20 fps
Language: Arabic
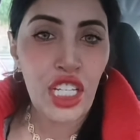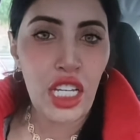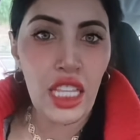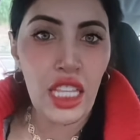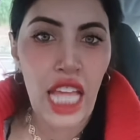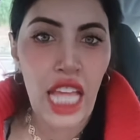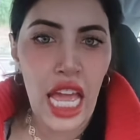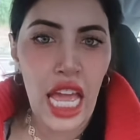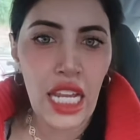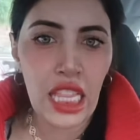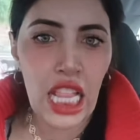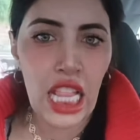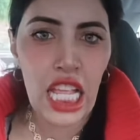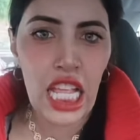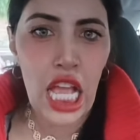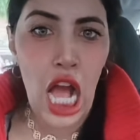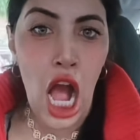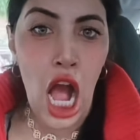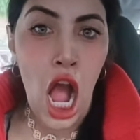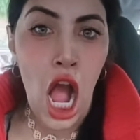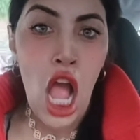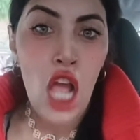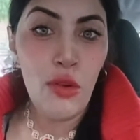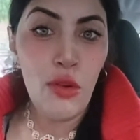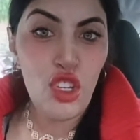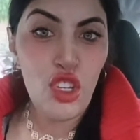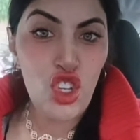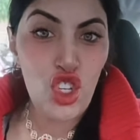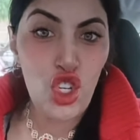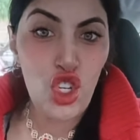كي دارت ليا
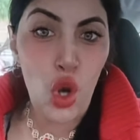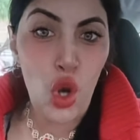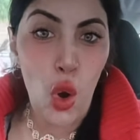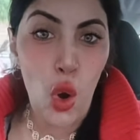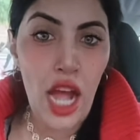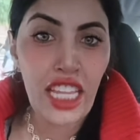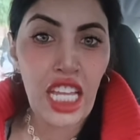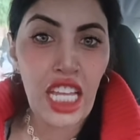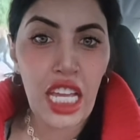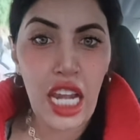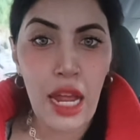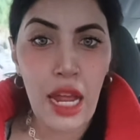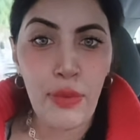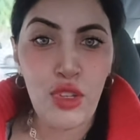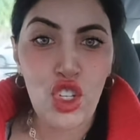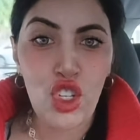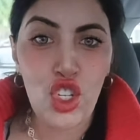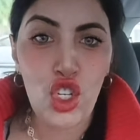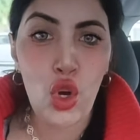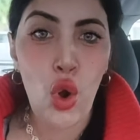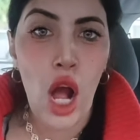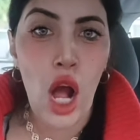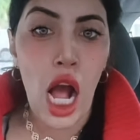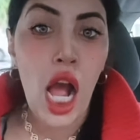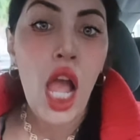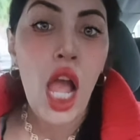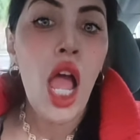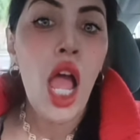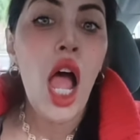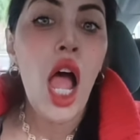السوها دايره
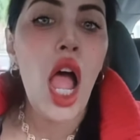بالشوهه